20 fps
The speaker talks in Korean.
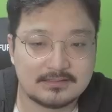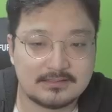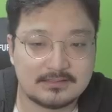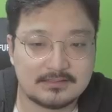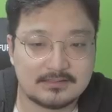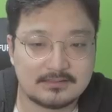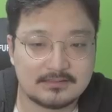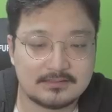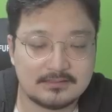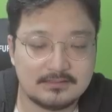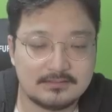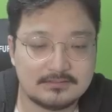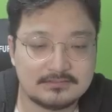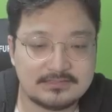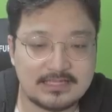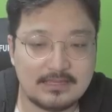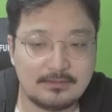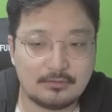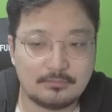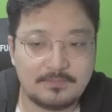그러니까 이거
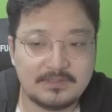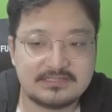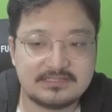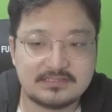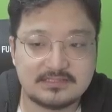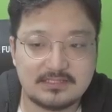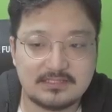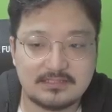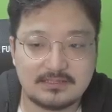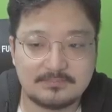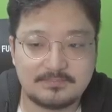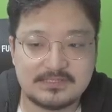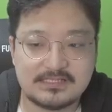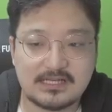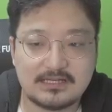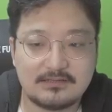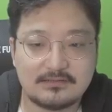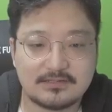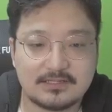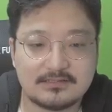사이코패스들이나 피자
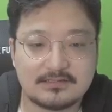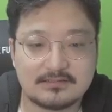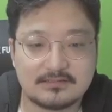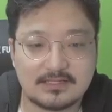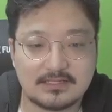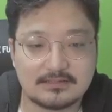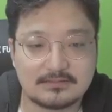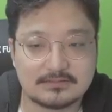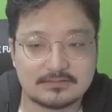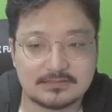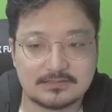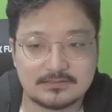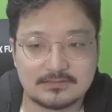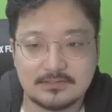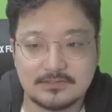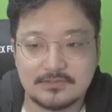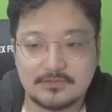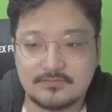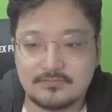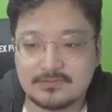이렇게 든다 이거죠.
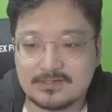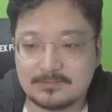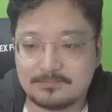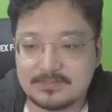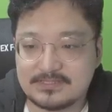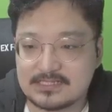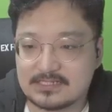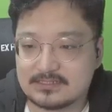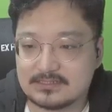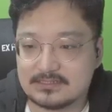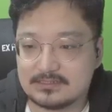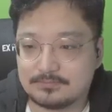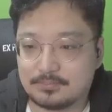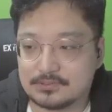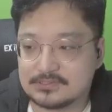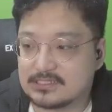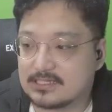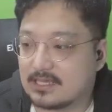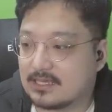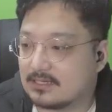누가 피자를
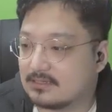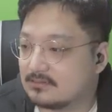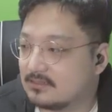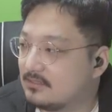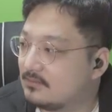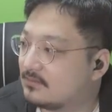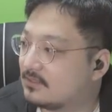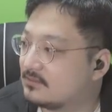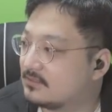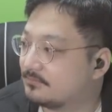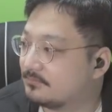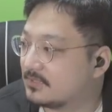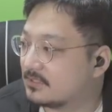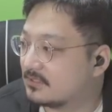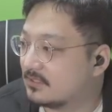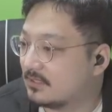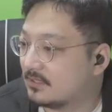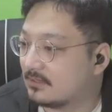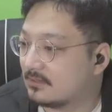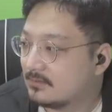포장해 가는데 이렇게
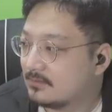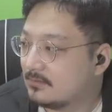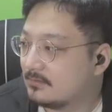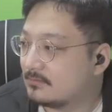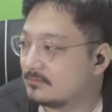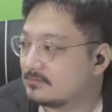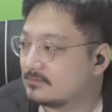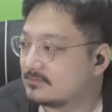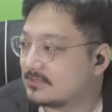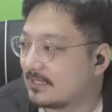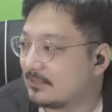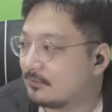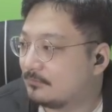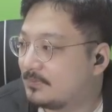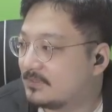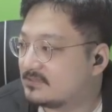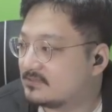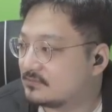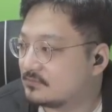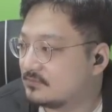듭니까? 이거는
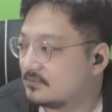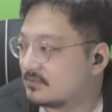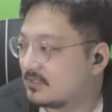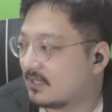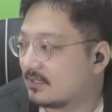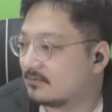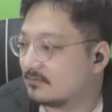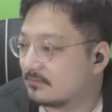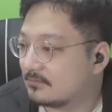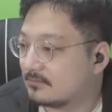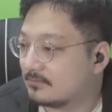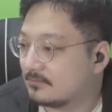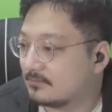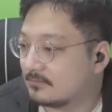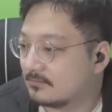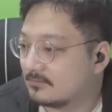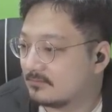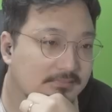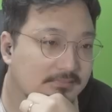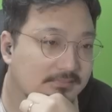사이코패스도 이렇게 안 들어.
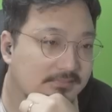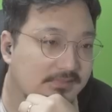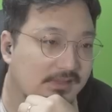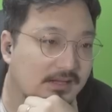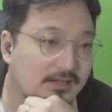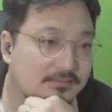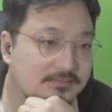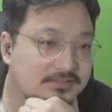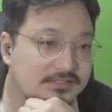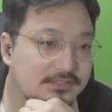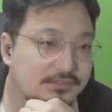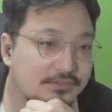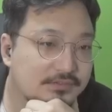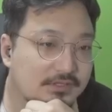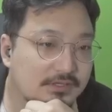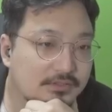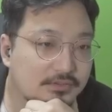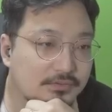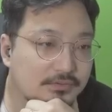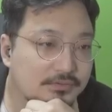다음
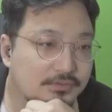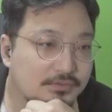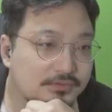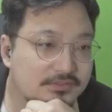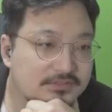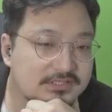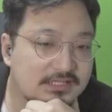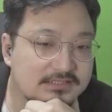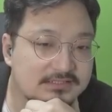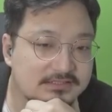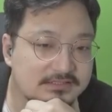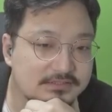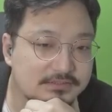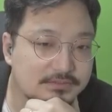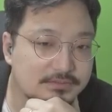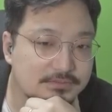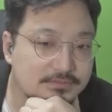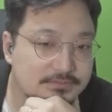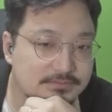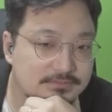신호등의 용도를
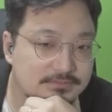찾으시오.